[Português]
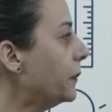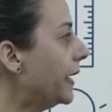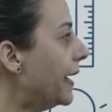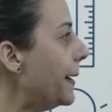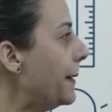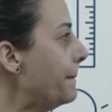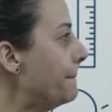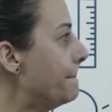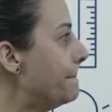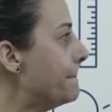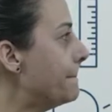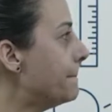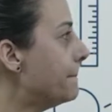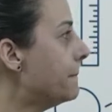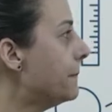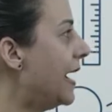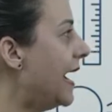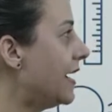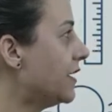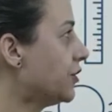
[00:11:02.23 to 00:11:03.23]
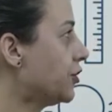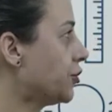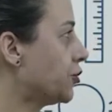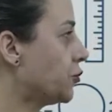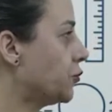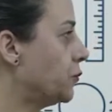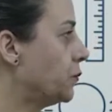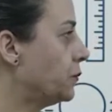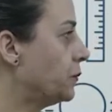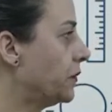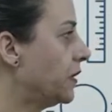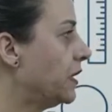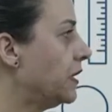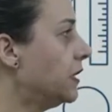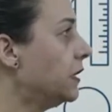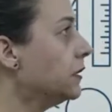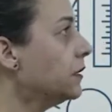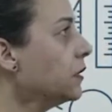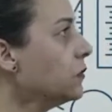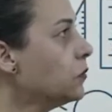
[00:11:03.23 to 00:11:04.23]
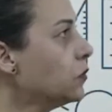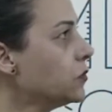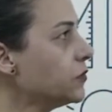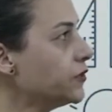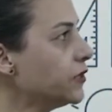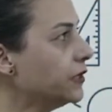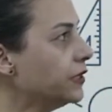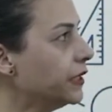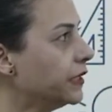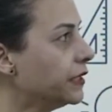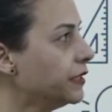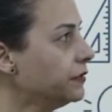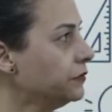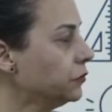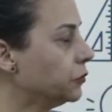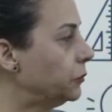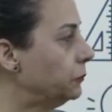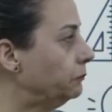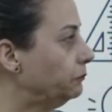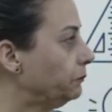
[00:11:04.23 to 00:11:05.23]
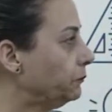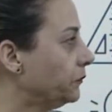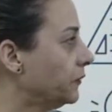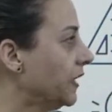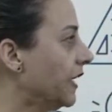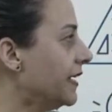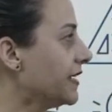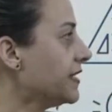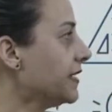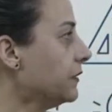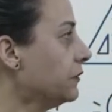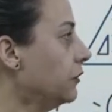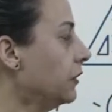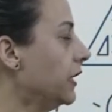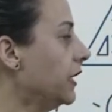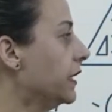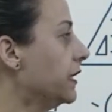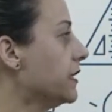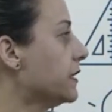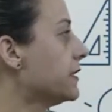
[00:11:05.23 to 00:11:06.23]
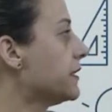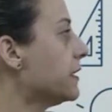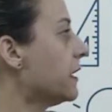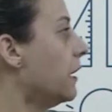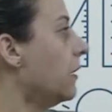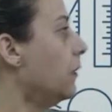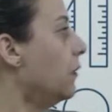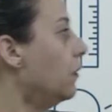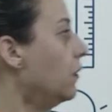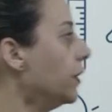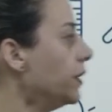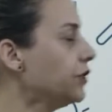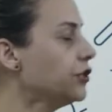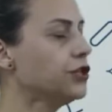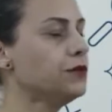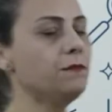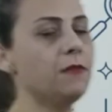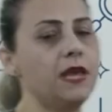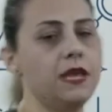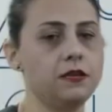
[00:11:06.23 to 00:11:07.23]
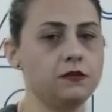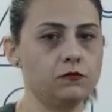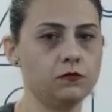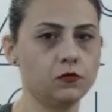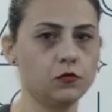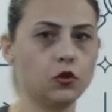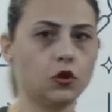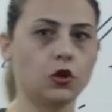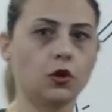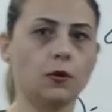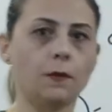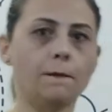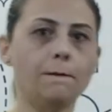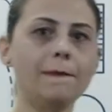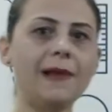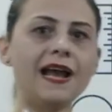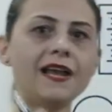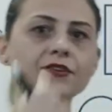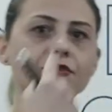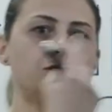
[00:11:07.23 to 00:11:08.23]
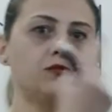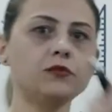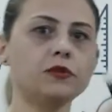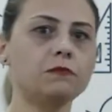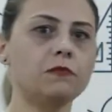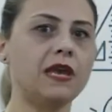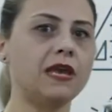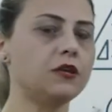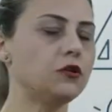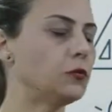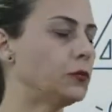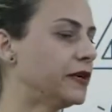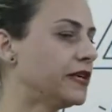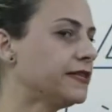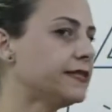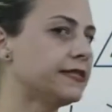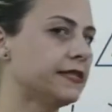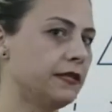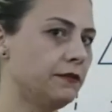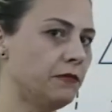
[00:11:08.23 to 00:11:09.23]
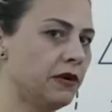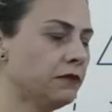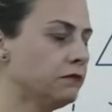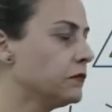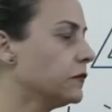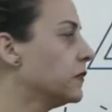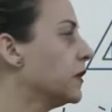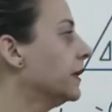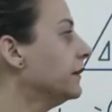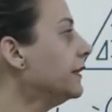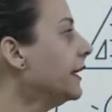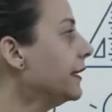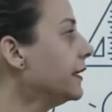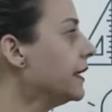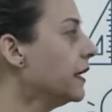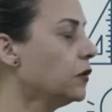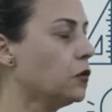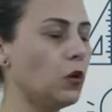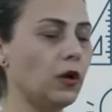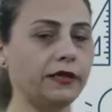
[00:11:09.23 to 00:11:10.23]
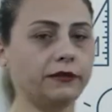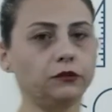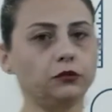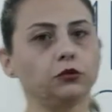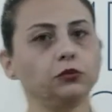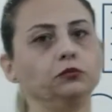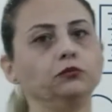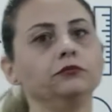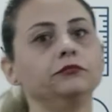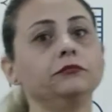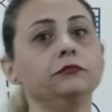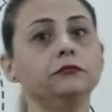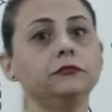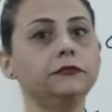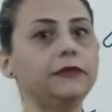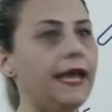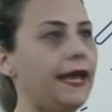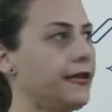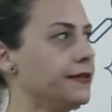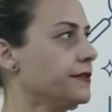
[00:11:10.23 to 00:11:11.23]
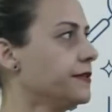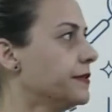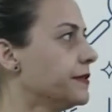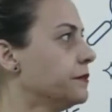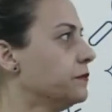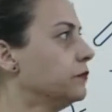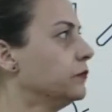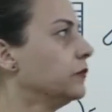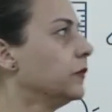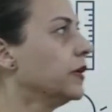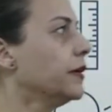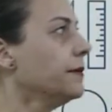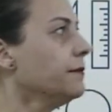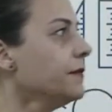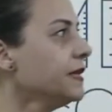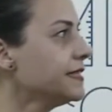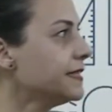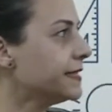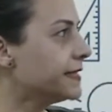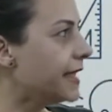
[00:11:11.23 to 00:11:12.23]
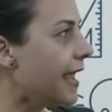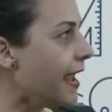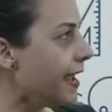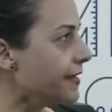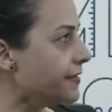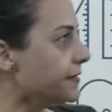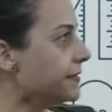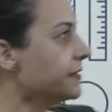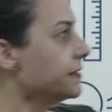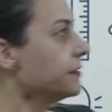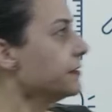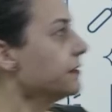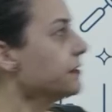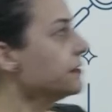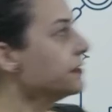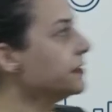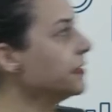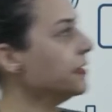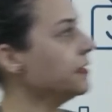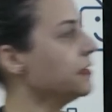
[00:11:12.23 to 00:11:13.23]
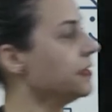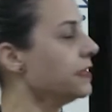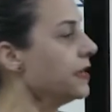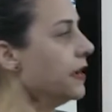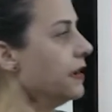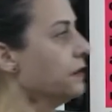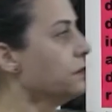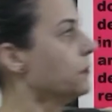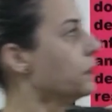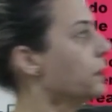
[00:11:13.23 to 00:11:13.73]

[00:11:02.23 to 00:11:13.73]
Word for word: para baixo. Então, considerando essa tolerância 8,5 mais 1,5 para cima, daria quanto? 10. Mas 10 seria